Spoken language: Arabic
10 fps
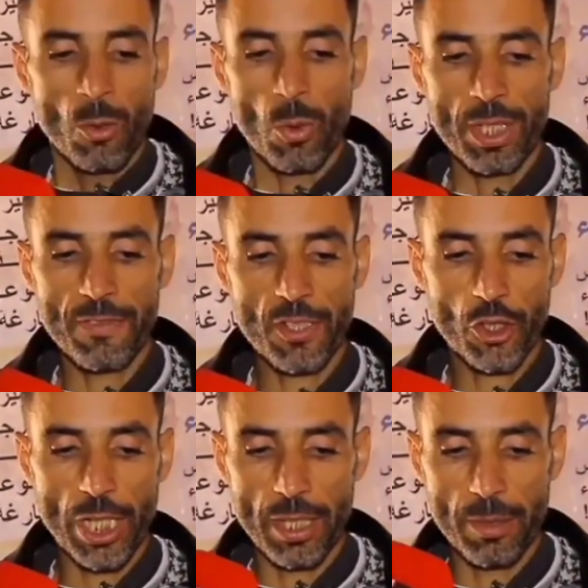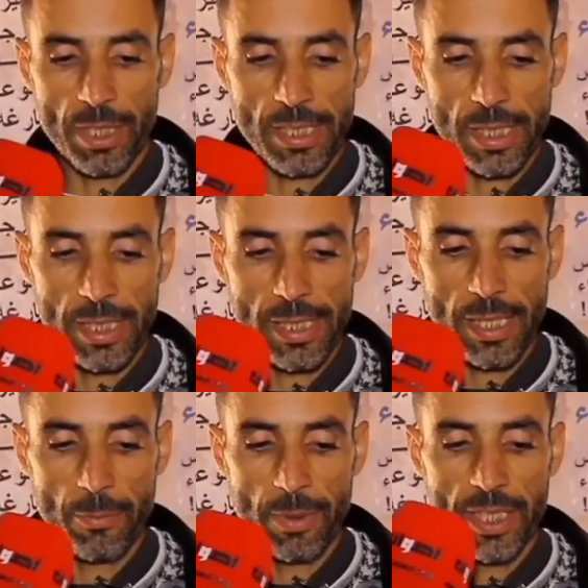ونفس
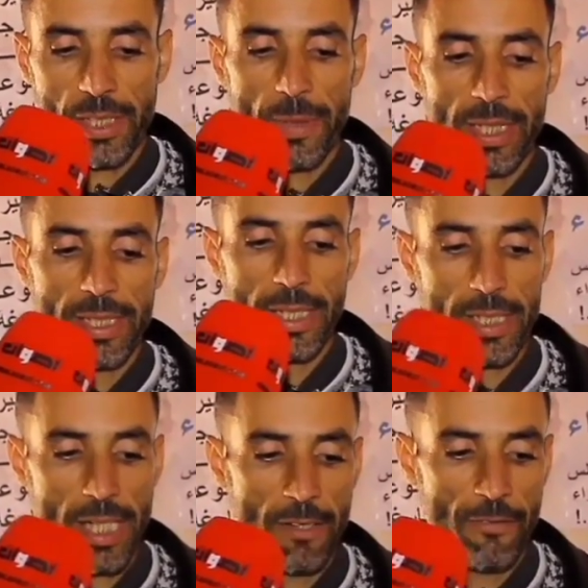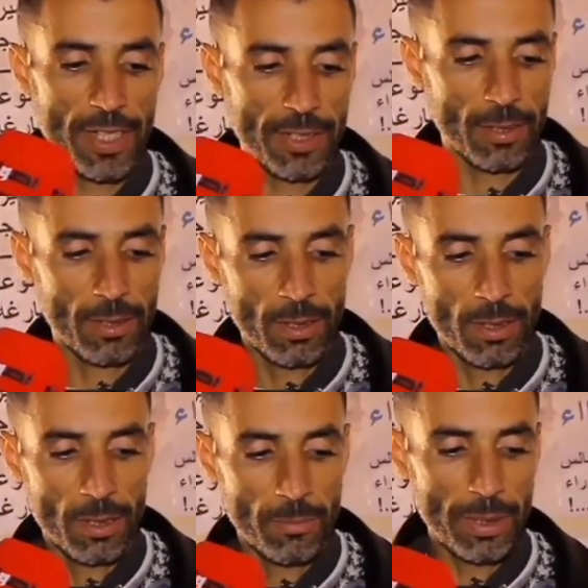الشيء بالنسبة لسنة 2000
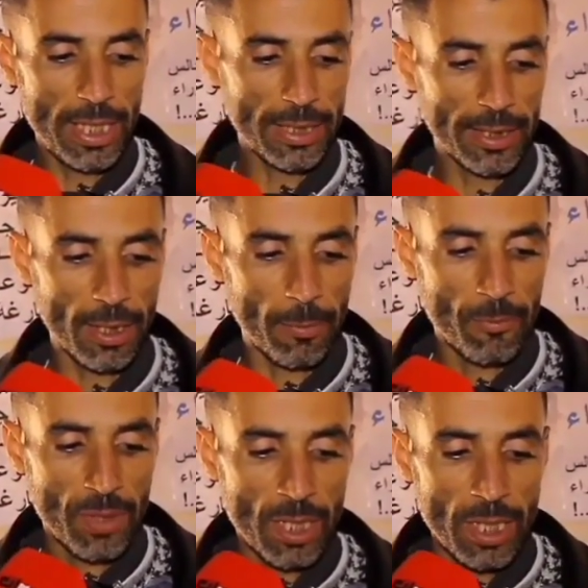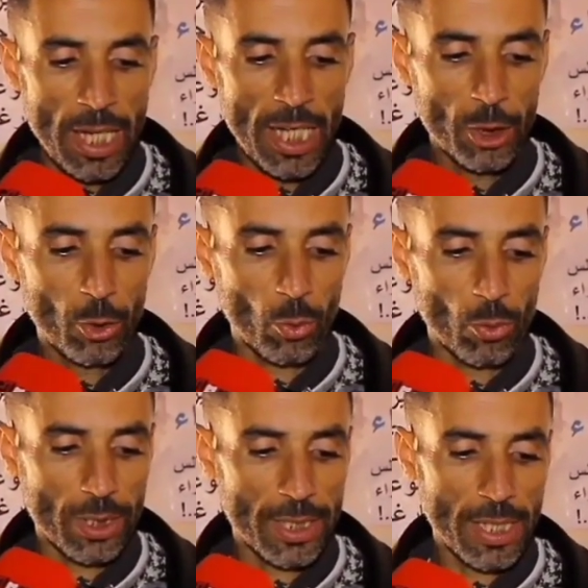ميلادية حيث
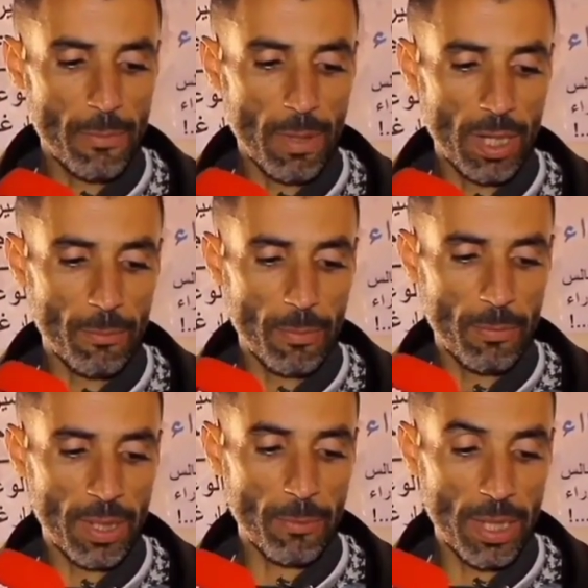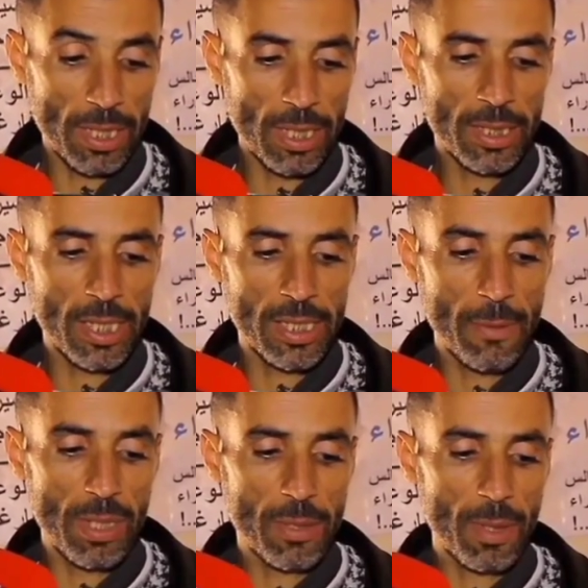تم برم...
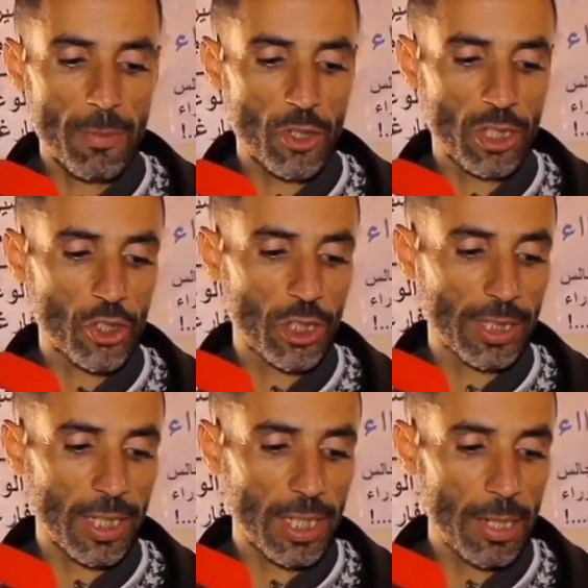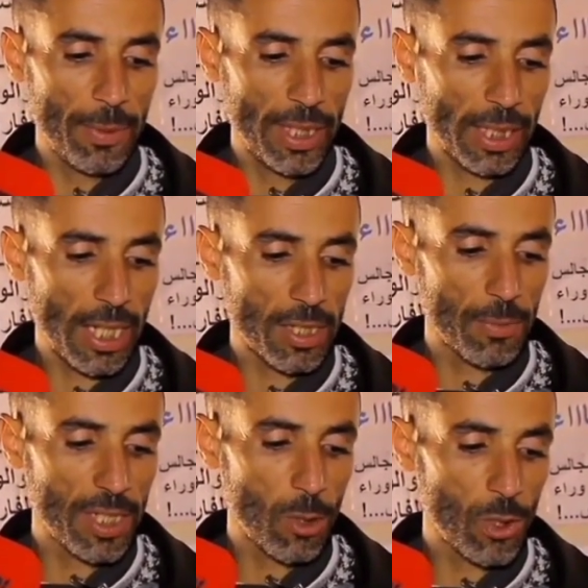تمت برمجة الشطر الرابع الخاص
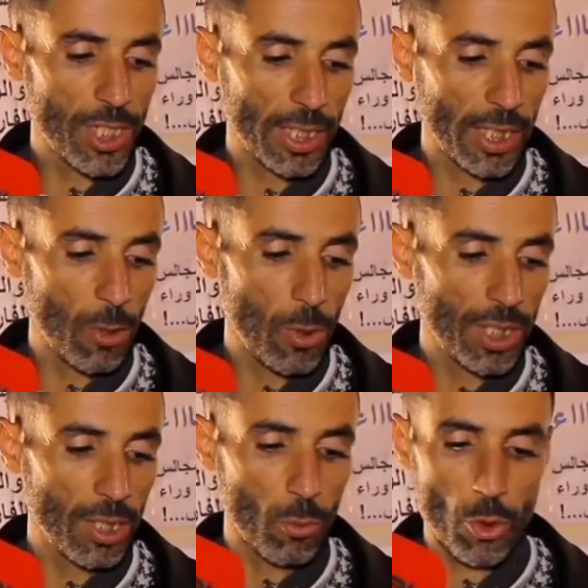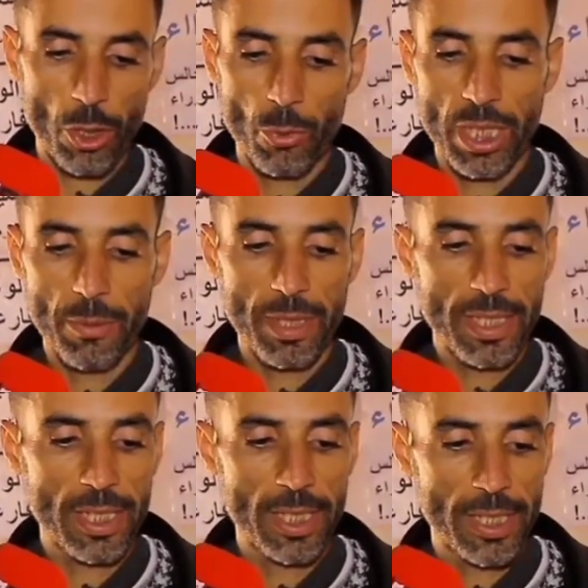بتوسيع قوانين المجاوره
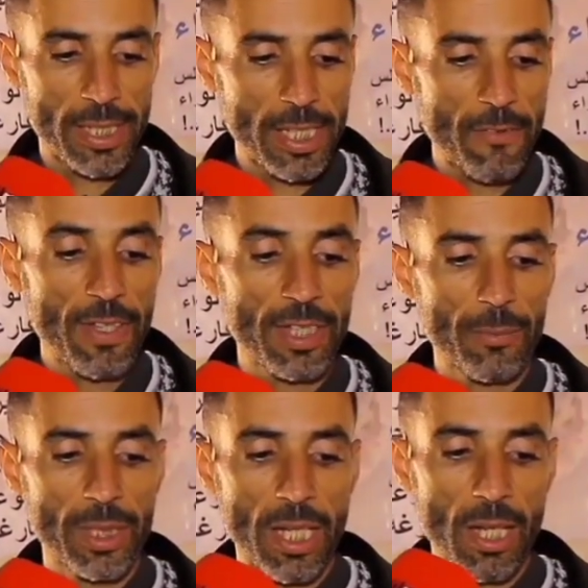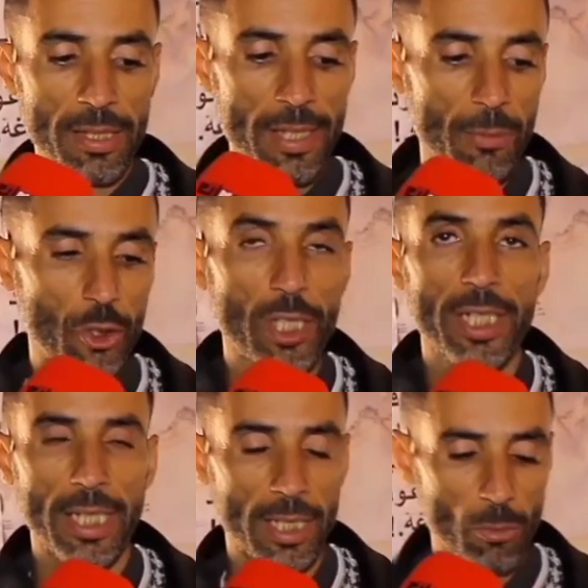المنزلي استفاد منها أصحاب
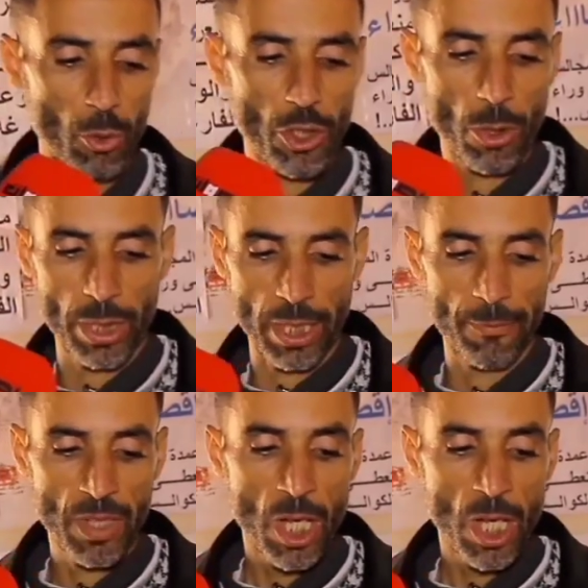الشركات المجاورة